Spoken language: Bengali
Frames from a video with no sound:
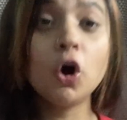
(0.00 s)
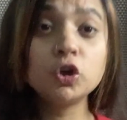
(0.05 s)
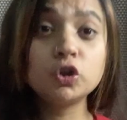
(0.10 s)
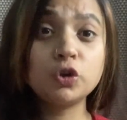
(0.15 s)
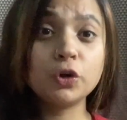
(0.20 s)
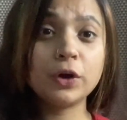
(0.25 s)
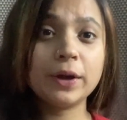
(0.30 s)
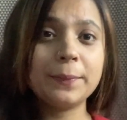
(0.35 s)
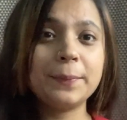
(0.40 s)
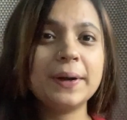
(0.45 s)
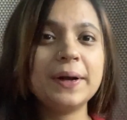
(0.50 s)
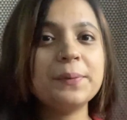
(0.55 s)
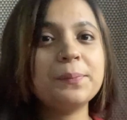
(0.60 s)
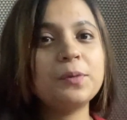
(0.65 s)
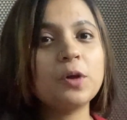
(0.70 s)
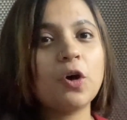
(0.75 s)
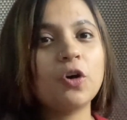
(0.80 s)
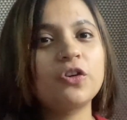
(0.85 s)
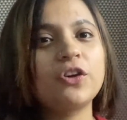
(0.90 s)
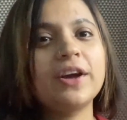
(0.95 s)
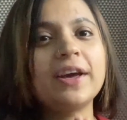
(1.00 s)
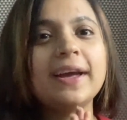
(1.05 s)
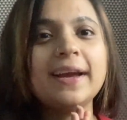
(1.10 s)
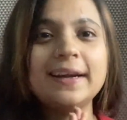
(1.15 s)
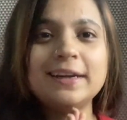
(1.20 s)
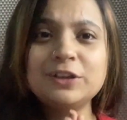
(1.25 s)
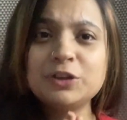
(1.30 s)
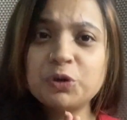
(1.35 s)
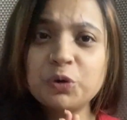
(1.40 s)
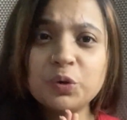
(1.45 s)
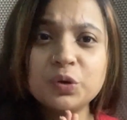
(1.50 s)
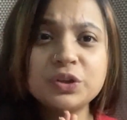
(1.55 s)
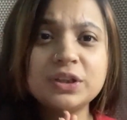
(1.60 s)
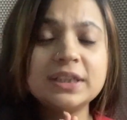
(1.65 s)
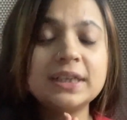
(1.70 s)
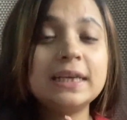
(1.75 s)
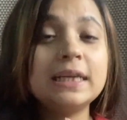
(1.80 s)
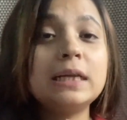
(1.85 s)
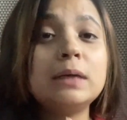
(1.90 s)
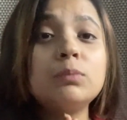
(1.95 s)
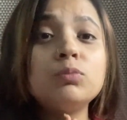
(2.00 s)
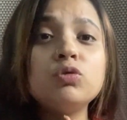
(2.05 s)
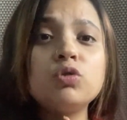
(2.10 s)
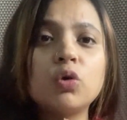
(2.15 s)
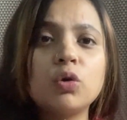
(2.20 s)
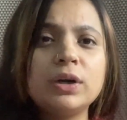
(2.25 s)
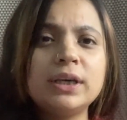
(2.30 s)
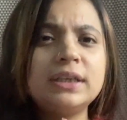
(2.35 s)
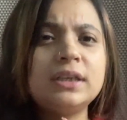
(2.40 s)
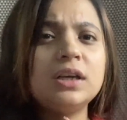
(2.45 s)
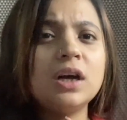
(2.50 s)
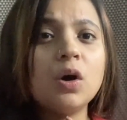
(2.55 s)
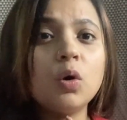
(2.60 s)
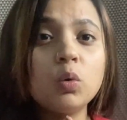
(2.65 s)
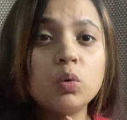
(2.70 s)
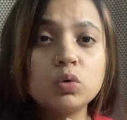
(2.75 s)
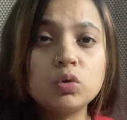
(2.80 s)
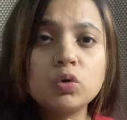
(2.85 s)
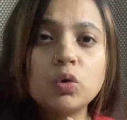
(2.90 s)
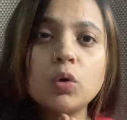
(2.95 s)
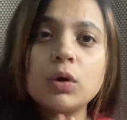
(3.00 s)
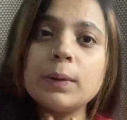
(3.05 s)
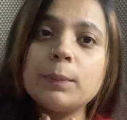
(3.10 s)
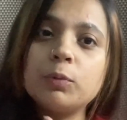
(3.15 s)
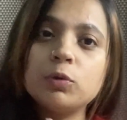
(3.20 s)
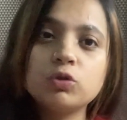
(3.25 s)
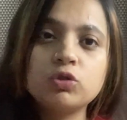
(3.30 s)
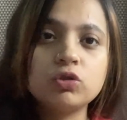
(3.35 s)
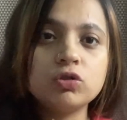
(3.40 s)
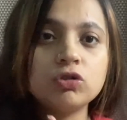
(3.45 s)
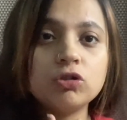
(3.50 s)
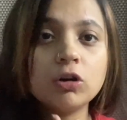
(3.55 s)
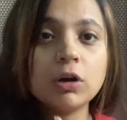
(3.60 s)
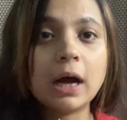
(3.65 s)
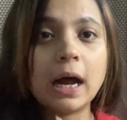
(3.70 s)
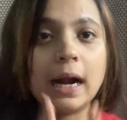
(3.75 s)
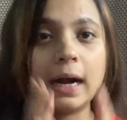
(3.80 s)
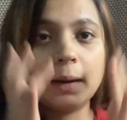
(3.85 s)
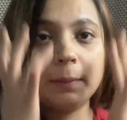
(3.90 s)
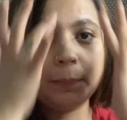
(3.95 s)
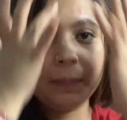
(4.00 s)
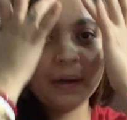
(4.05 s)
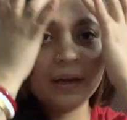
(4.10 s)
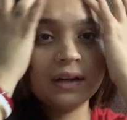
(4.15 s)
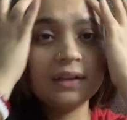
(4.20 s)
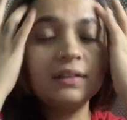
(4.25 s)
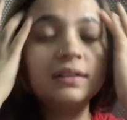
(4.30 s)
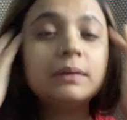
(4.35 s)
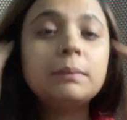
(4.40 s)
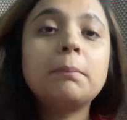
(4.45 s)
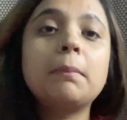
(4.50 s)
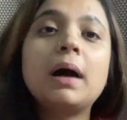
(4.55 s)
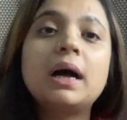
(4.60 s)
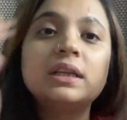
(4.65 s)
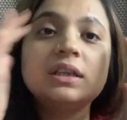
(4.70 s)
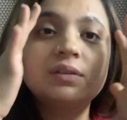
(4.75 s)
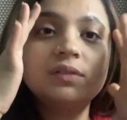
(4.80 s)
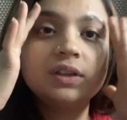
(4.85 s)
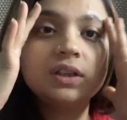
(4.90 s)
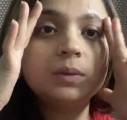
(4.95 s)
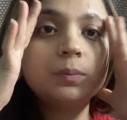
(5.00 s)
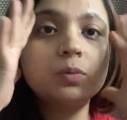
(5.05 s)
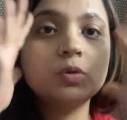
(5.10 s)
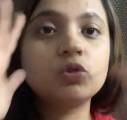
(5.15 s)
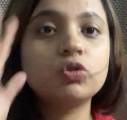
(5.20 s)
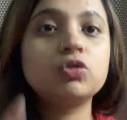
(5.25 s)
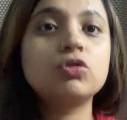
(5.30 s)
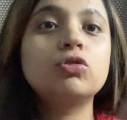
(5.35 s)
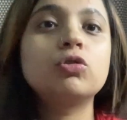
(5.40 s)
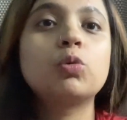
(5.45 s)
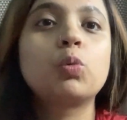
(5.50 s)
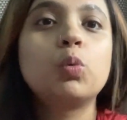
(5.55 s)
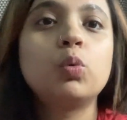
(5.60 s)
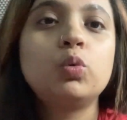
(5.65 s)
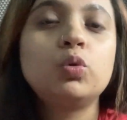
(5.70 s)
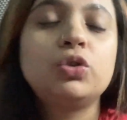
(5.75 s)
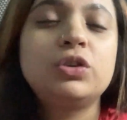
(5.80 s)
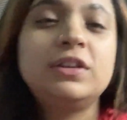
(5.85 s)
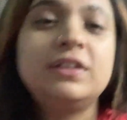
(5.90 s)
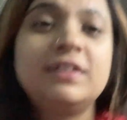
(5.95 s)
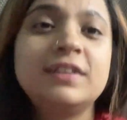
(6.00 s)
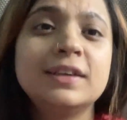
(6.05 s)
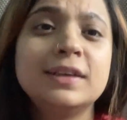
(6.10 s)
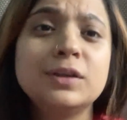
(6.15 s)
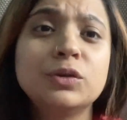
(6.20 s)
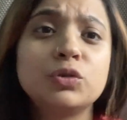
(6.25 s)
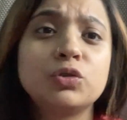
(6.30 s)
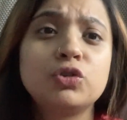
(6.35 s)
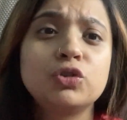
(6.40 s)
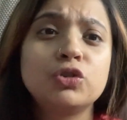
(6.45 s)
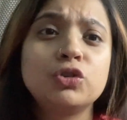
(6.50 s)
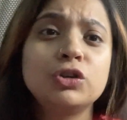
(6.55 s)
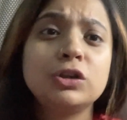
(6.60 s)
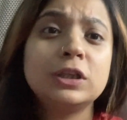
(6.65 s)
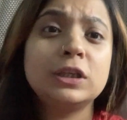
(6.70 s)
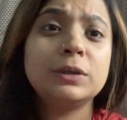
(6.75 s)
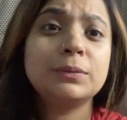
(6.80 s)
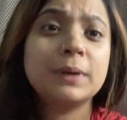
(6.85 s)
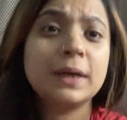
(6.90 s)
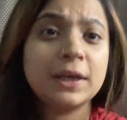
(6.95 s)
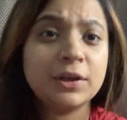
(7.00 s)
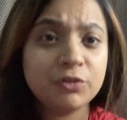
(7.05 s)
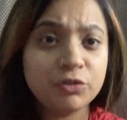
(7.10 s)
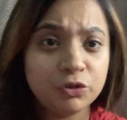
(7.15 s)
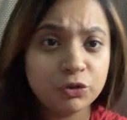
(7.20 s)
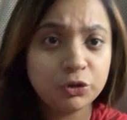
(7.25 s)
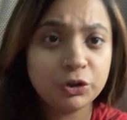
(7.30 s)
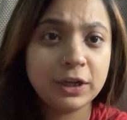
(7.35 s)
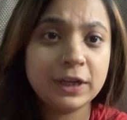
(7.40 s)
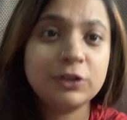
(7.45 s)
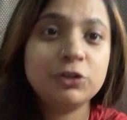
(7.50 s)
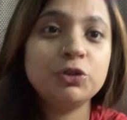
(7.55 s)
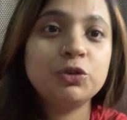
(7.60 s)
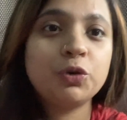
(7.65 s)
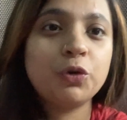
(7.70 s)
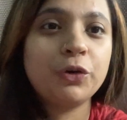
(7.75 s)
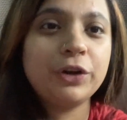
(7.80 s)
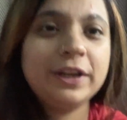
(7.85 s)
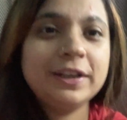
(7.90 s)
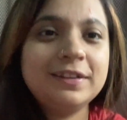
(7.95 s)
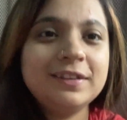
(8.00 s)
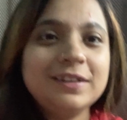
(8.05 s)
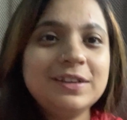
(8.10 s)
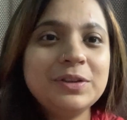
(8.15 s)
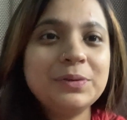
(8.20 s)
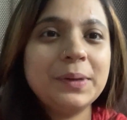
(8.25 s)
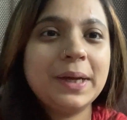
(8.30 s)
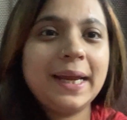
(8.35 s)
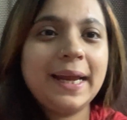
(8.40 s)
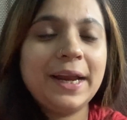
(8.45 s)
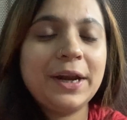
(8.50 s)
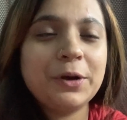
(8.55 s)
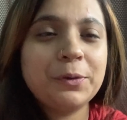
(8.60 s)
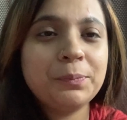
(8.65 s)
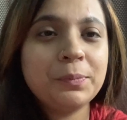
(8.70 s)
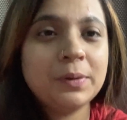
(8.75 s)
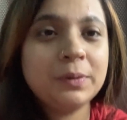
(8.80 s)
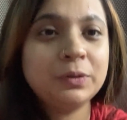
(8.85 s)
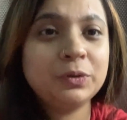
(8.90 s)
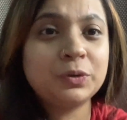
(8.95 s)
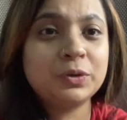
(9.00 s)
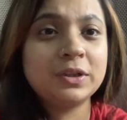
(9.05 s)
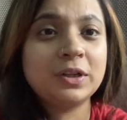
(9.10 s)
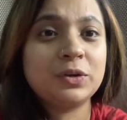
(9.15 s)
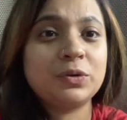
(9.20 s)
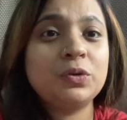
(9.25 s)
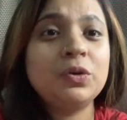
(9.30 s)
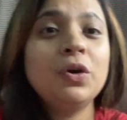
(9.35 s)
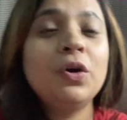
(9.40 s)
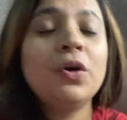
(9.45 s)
তো এবারে ব্লগটাকে এন্ড করতে এলাম শরীরটা হুট করে প্রচণ্ড খারাপ লাগছে মাথা ব্যথা প্রচণ্ড ঘুরছে ওর জন্য দিদিভাইকে ফোনটা একটু ধরিয়েছি দিদিভাই এরকমভাবে ধরে থাকো